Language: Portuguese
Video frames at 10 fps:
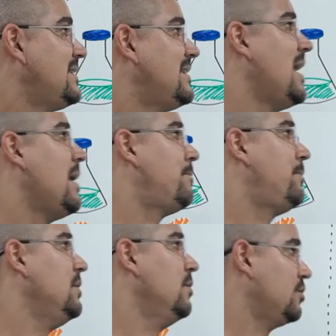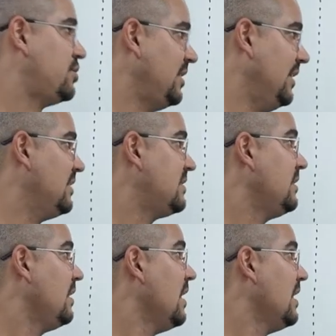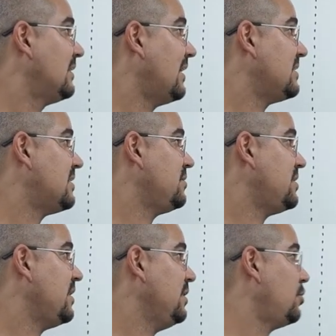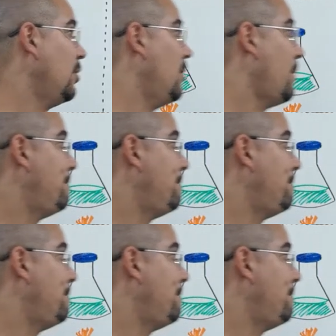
esse a biogênese está dizendo o seguinte, ó,